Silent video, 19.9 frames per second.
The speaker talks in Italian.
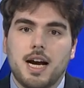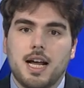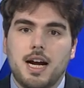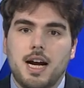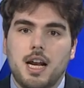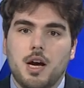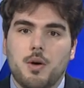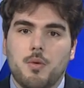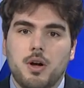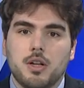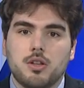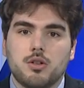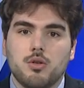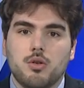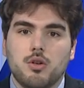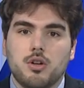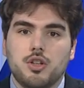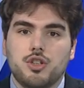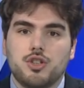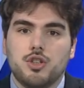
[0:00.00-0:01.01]
canale
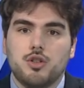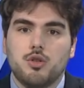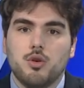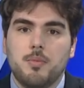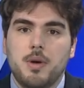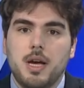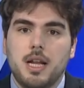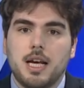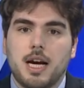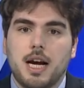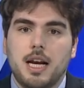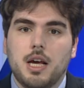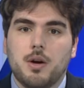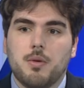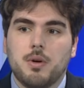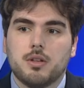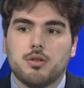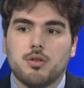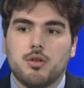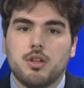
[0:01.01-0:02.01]
14 domenica alle
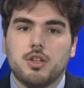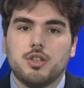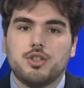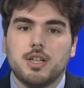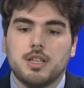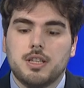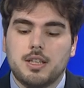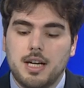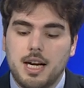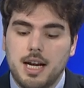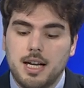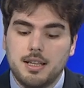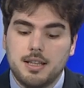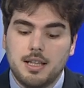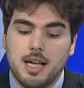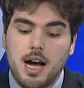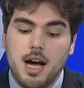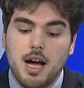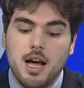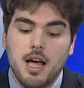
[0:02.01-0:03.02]

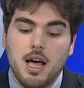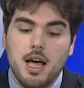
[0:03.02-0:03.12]
14.30